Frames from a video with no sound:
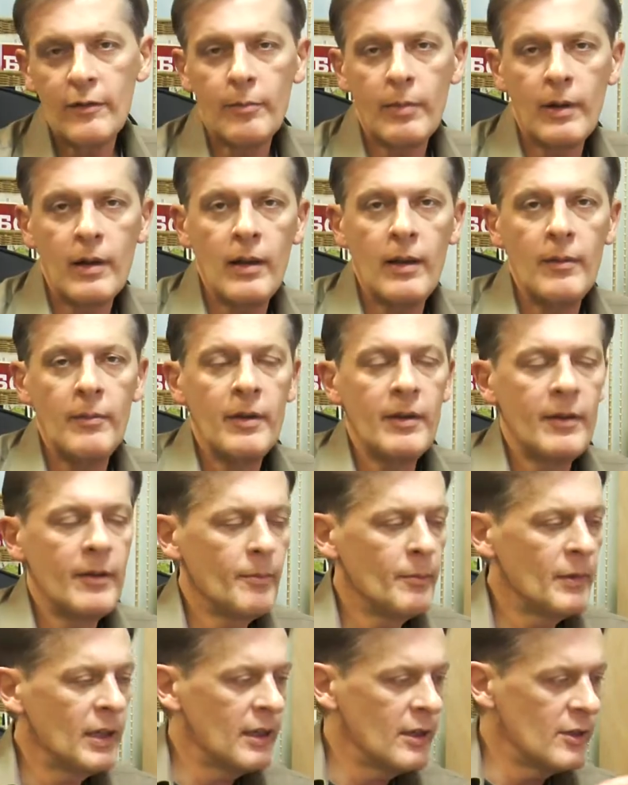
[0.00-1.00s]
в парламенте,
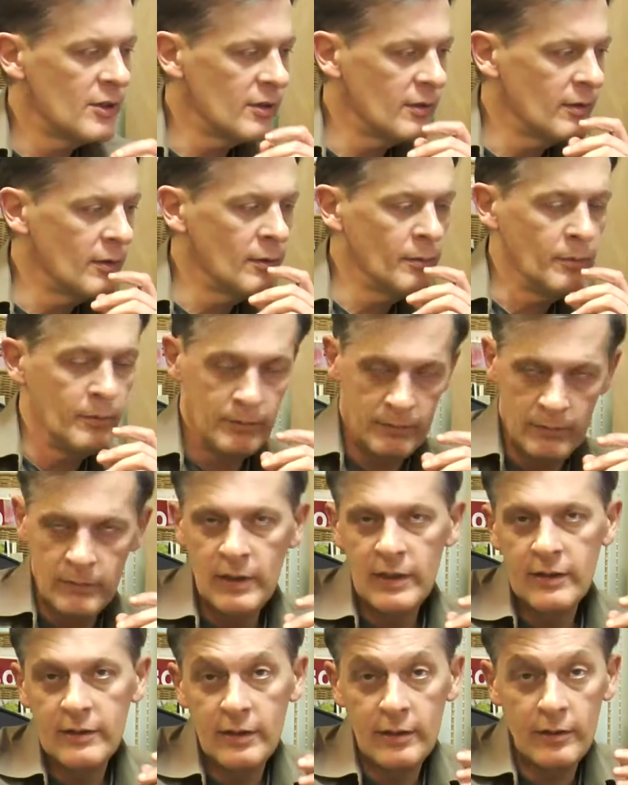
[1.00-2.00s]
многочисленном,
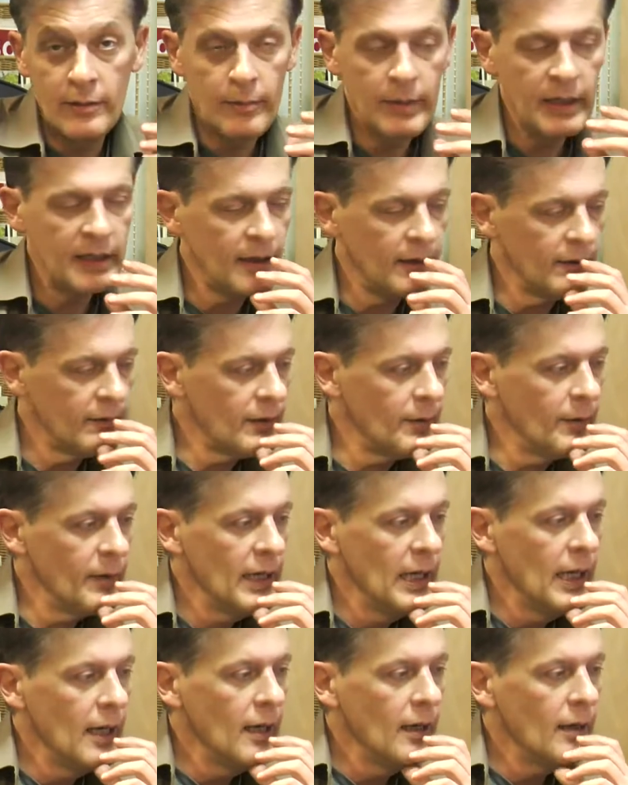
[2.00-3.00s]
естественно, британском,
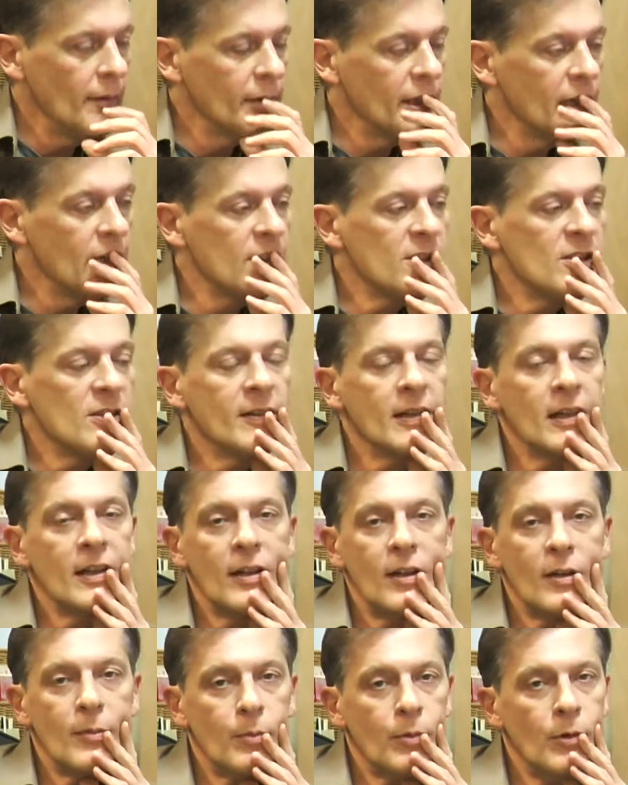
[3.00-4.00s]

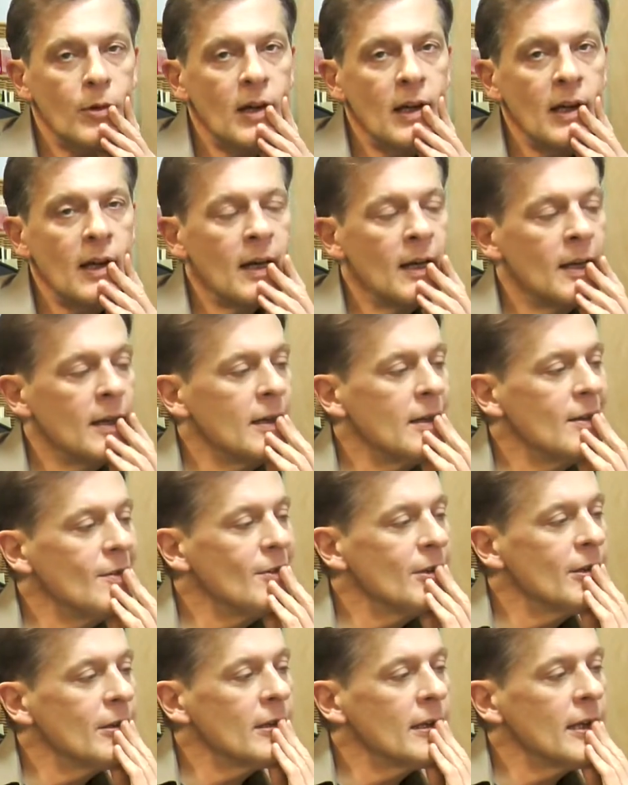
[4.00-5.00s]
многочисленные споры, они
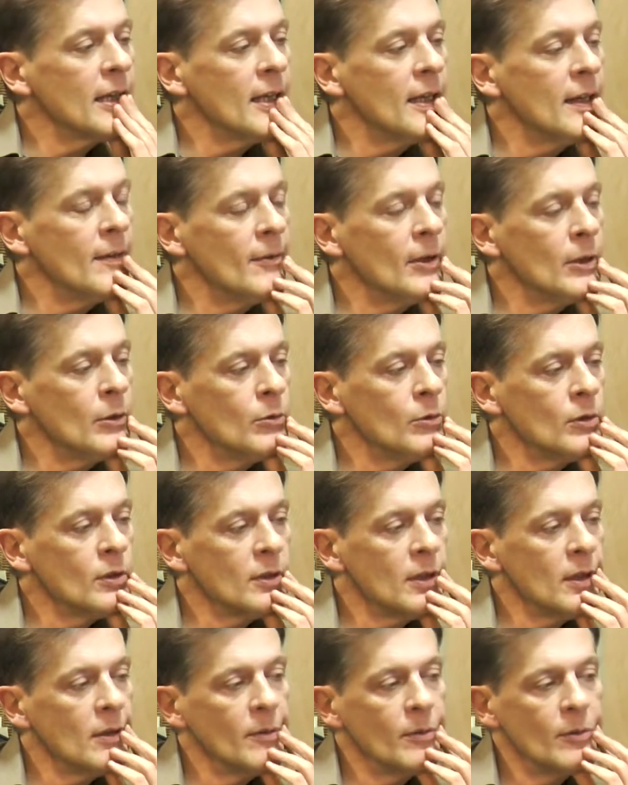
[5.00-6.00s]
все-таки не ведут к
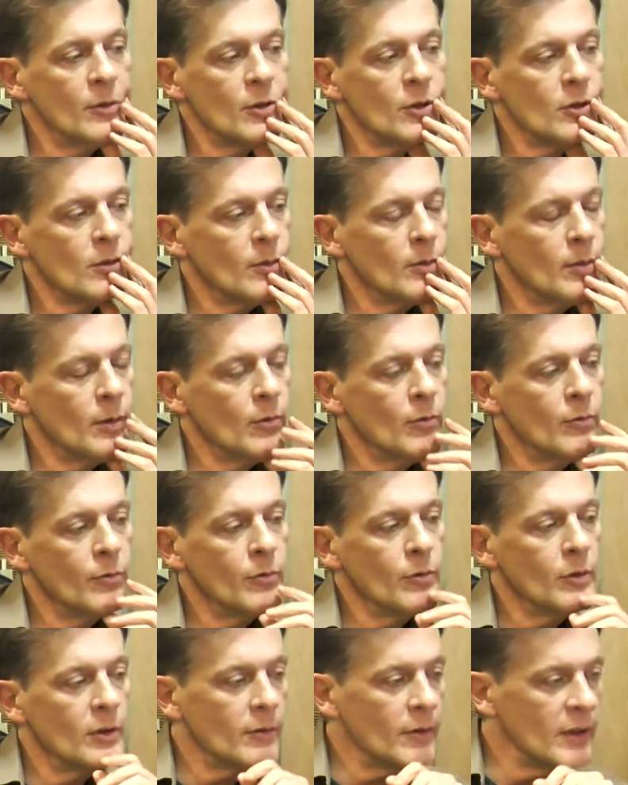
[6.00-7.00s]
тому, чтобы у
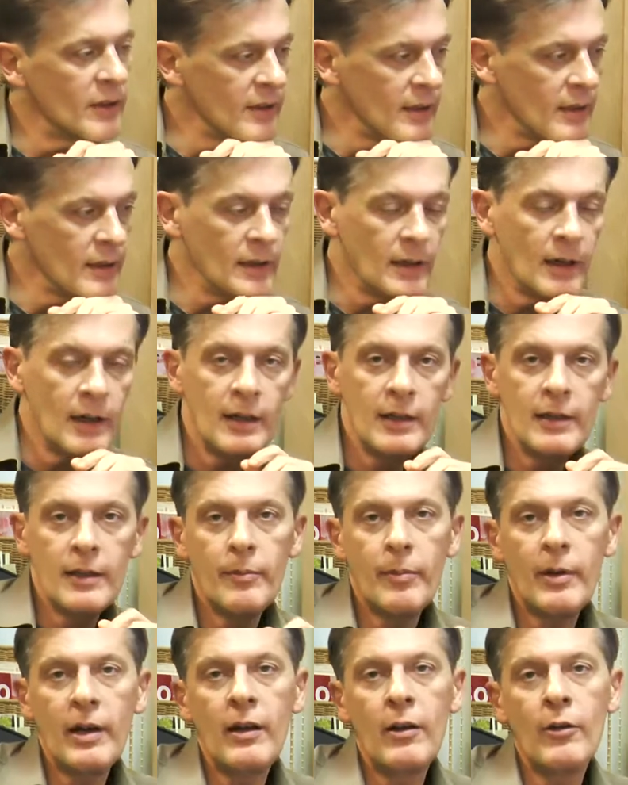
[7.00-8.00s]
фунта возникла какая-то
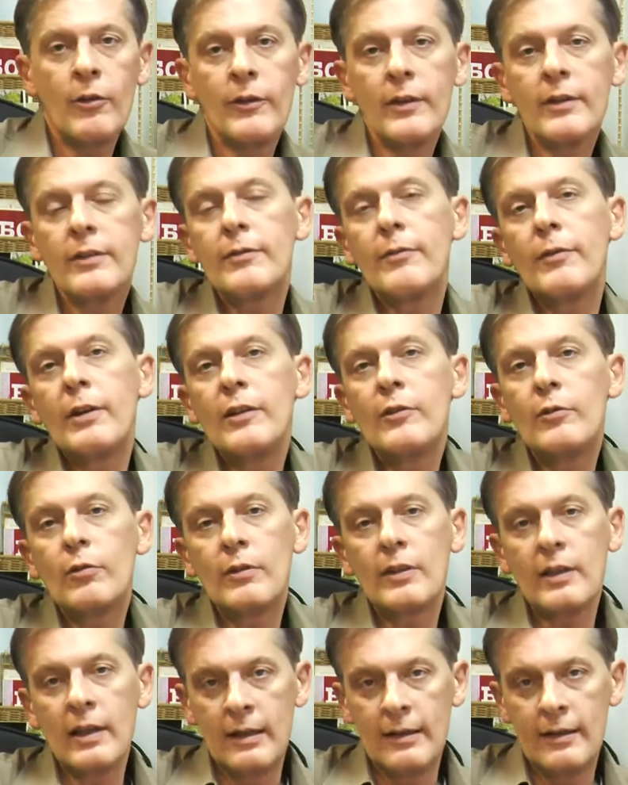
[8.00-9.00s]
определенность. В
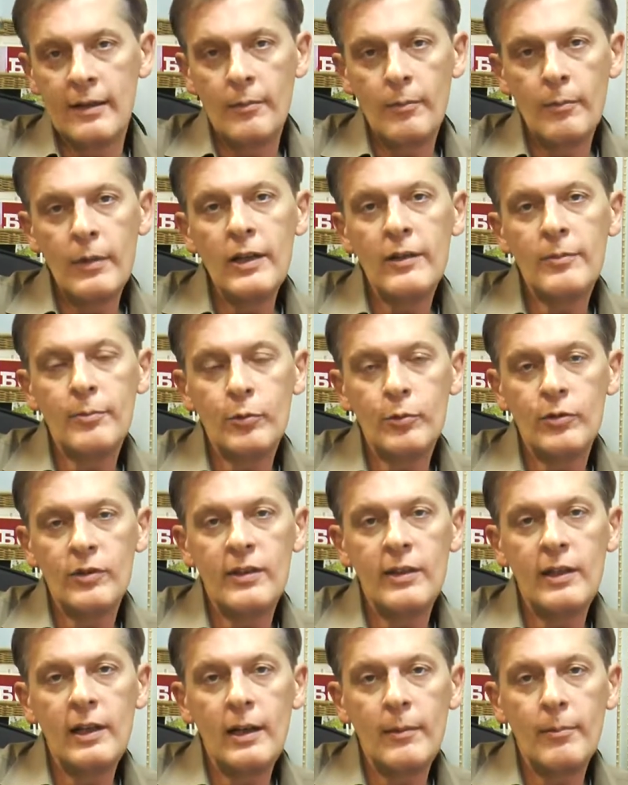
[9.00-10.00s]
результате мы
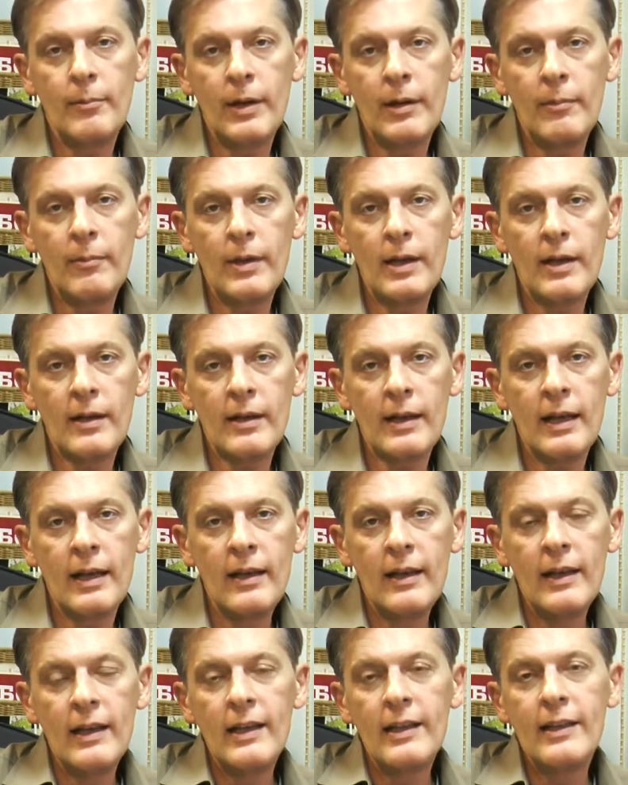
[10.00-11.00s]
спустили примерно
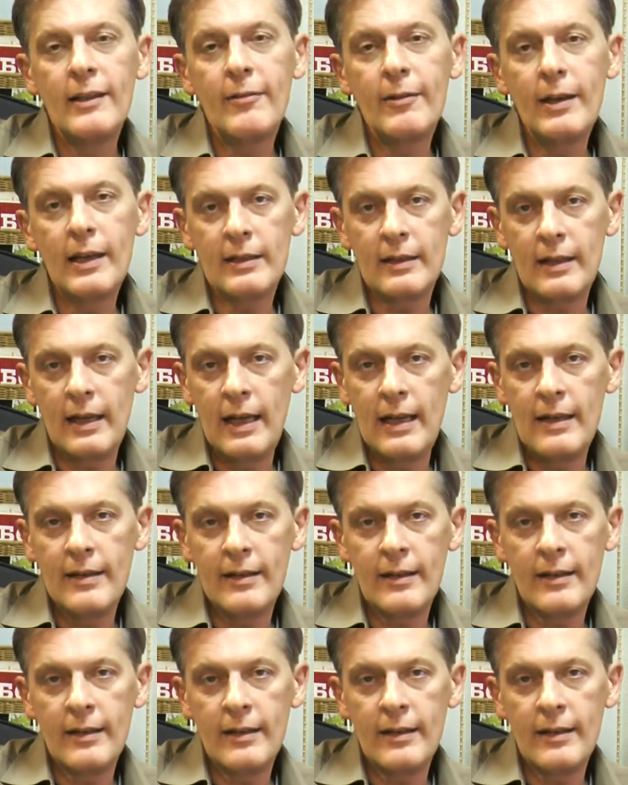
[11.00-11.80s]
две трети